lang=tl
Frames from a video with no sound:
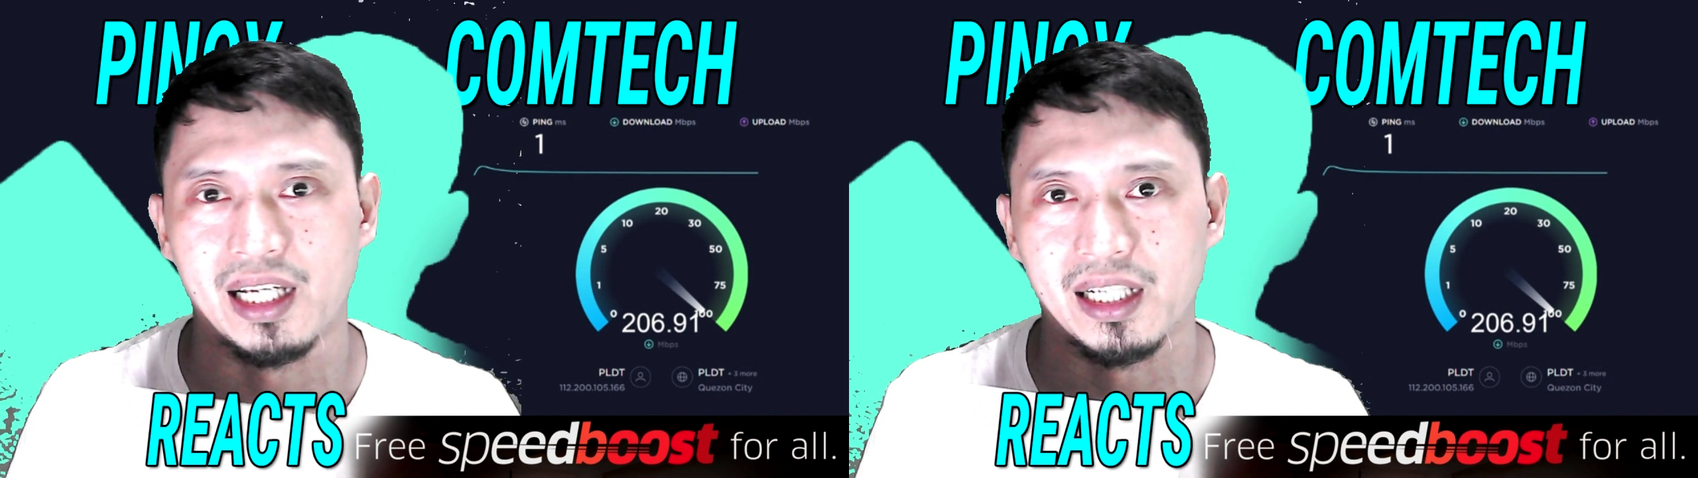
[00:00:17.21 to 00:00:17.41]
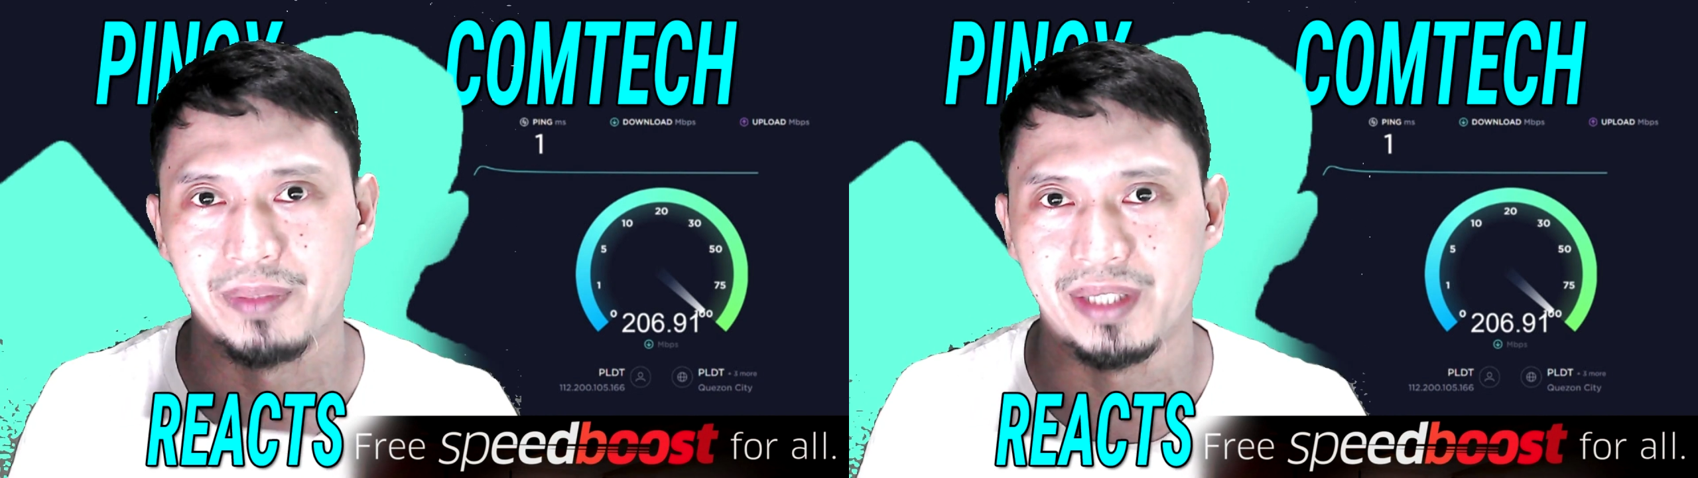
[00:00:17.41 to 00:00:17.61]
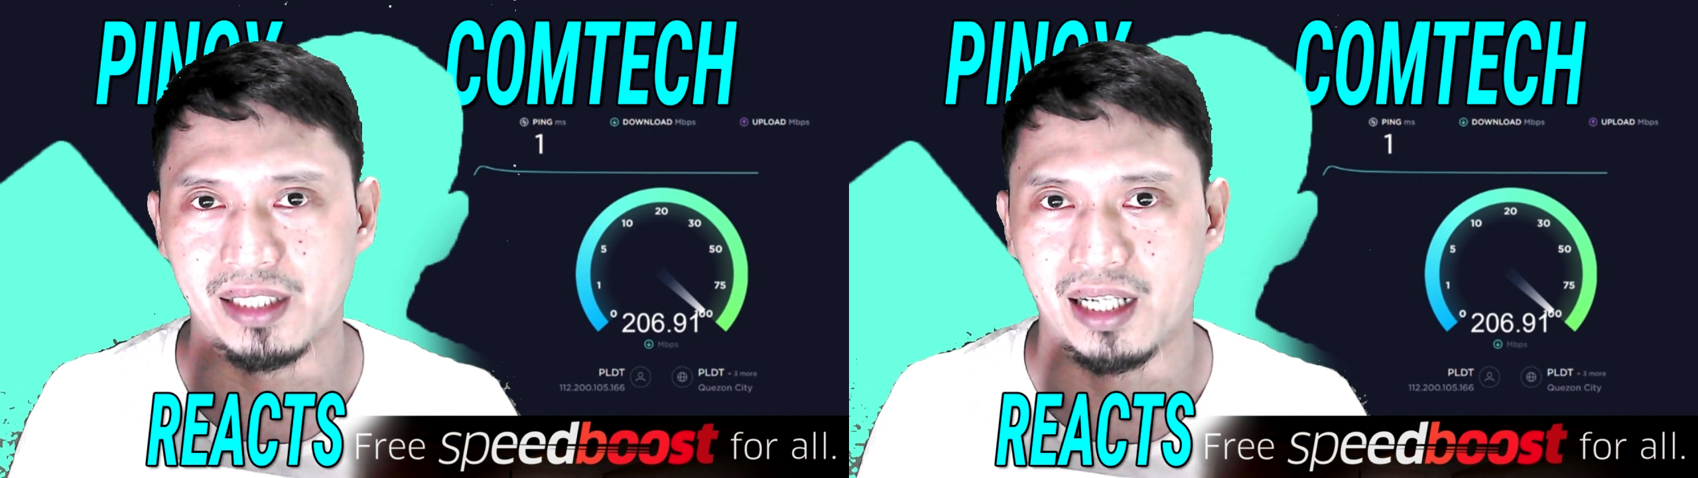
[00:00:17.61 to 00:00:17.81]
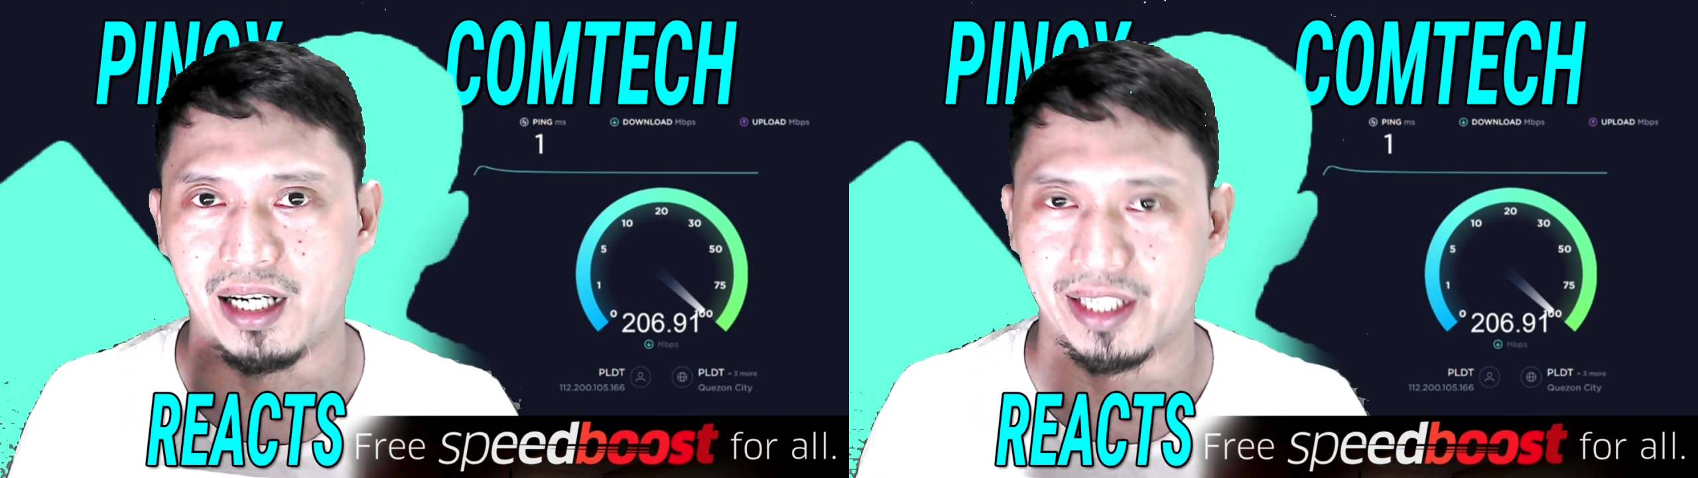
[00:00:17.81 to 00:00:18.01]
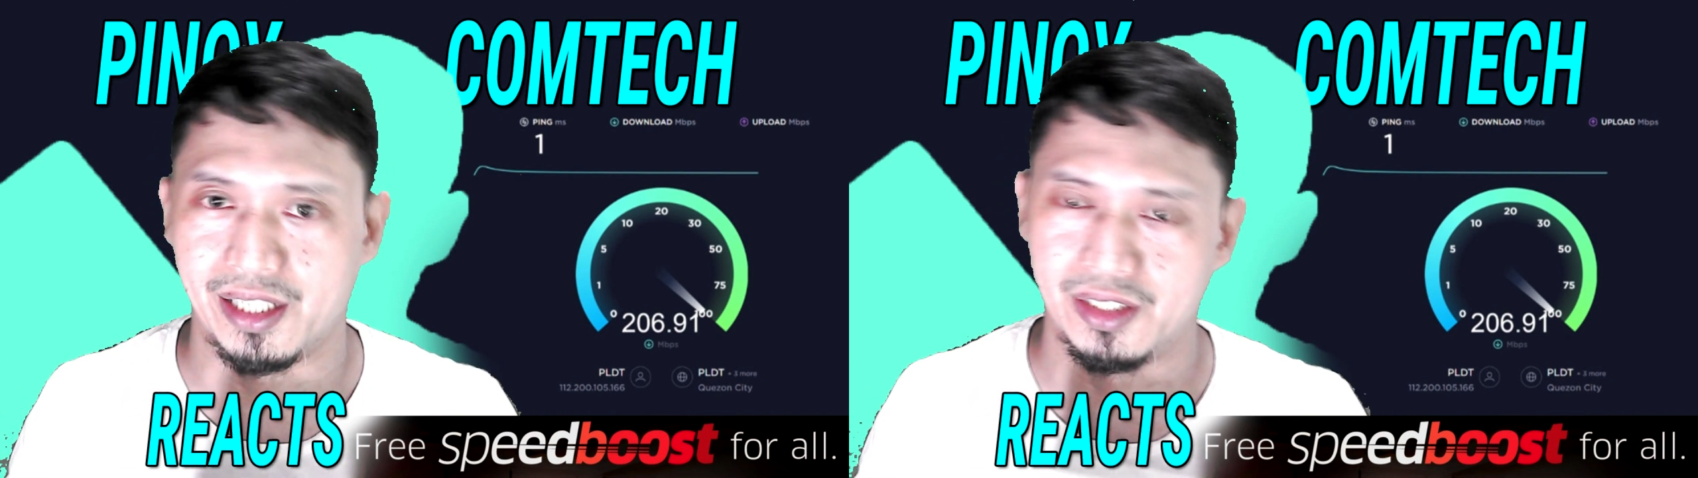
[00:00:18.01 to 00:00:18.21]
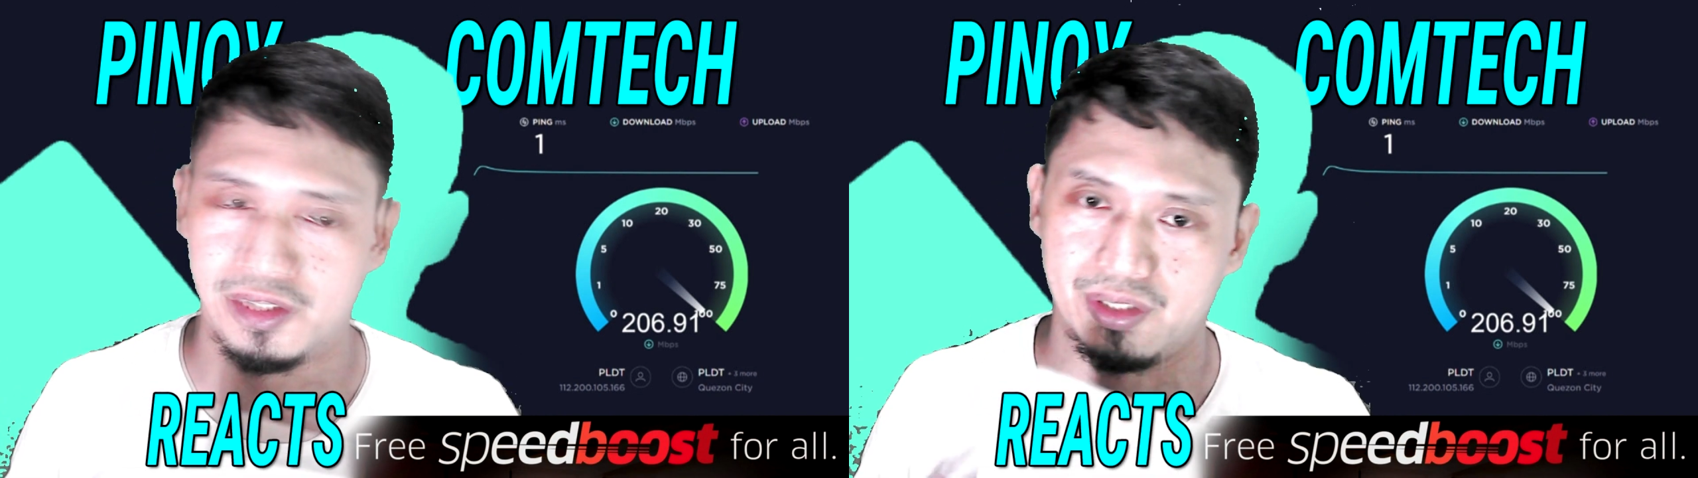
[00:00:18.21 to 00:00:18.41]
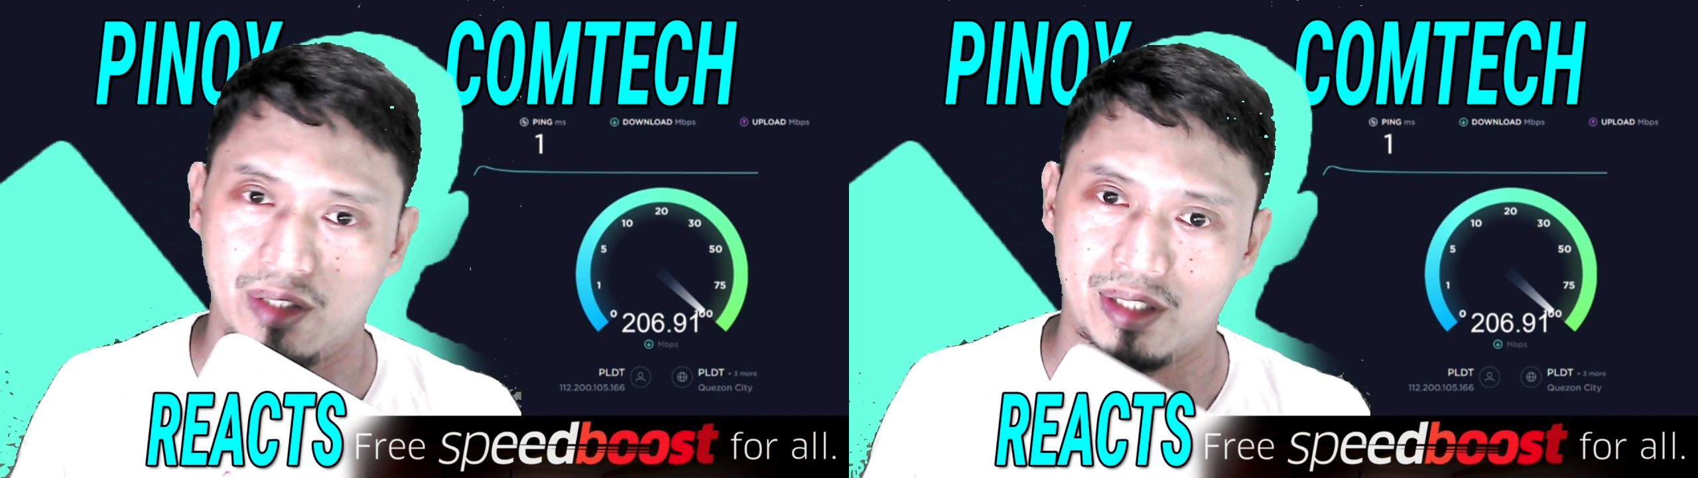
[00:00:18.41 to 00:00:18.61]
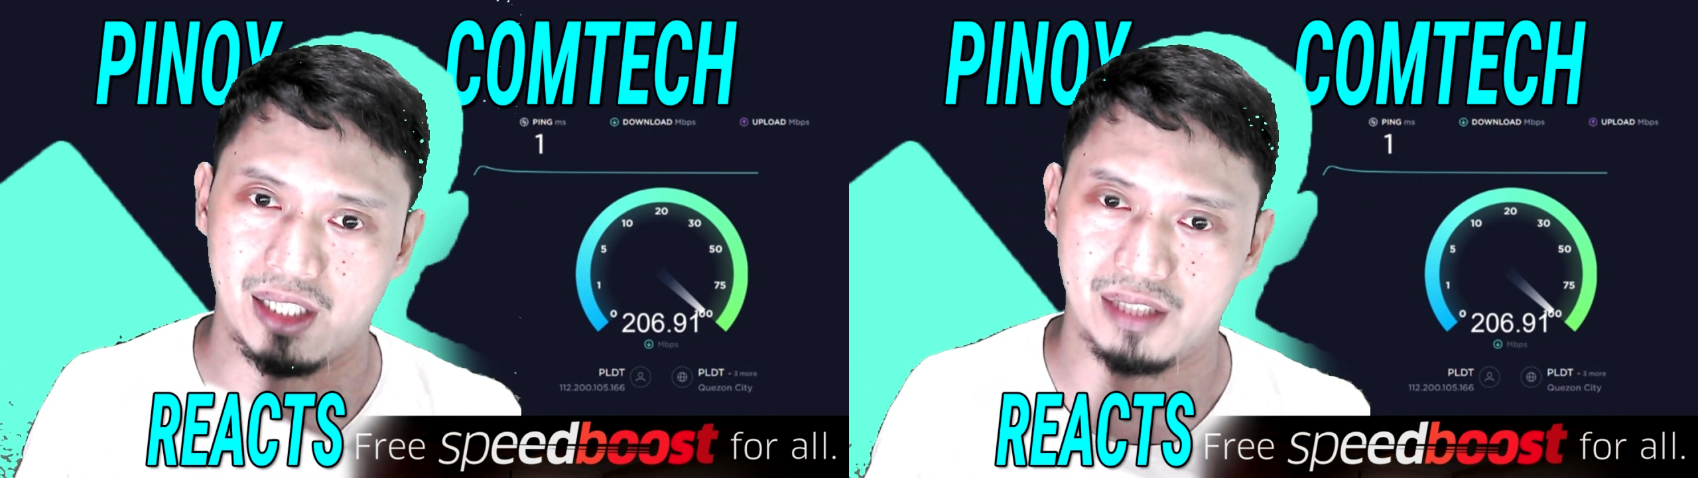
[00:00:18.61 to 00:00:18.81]
lagi may nagkakarera dito sa
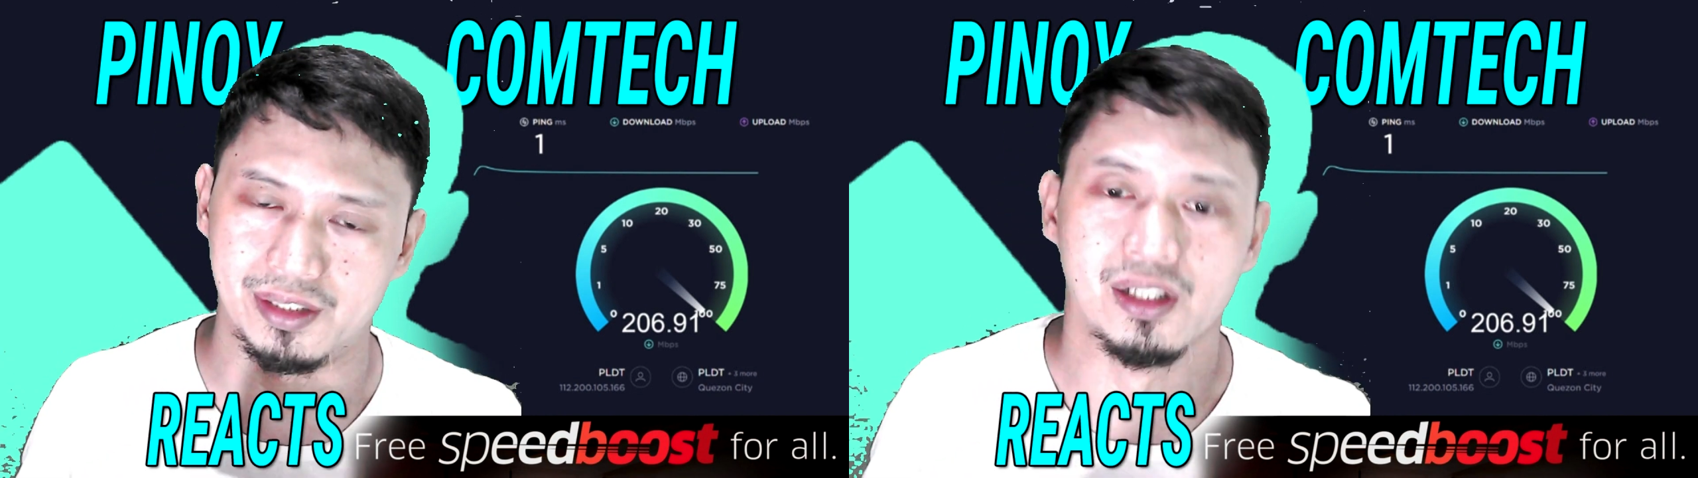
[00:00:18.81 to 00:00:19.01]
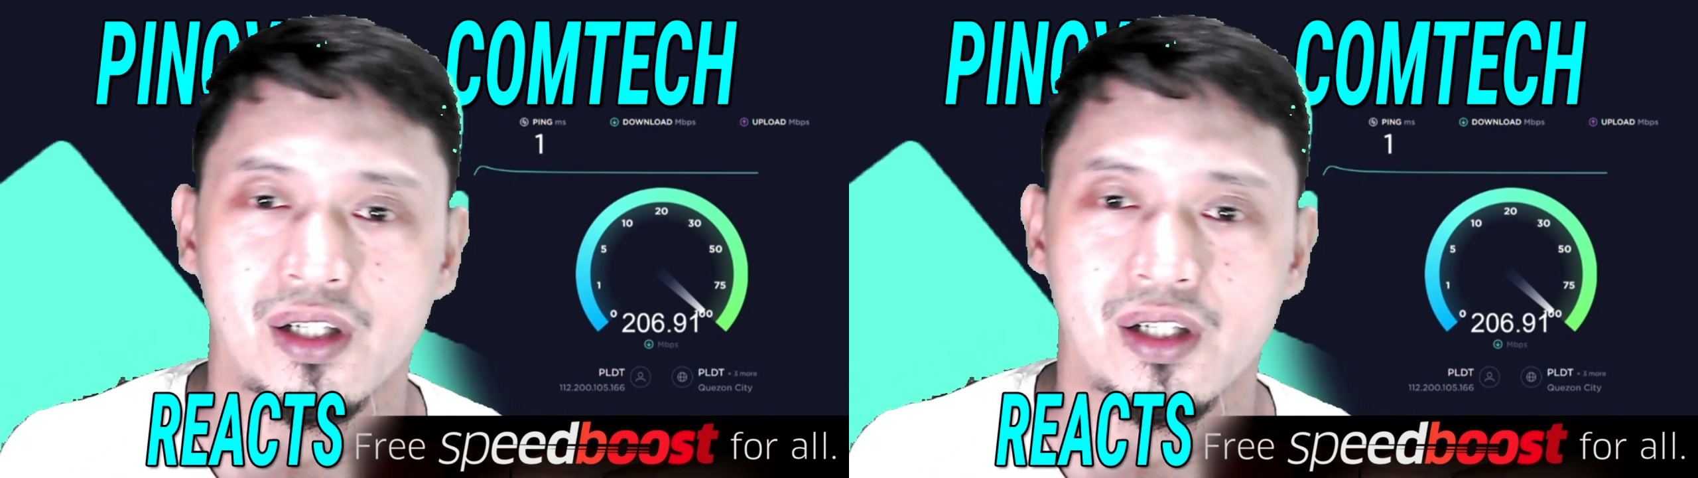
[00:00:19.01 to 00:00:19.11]
lugar natin.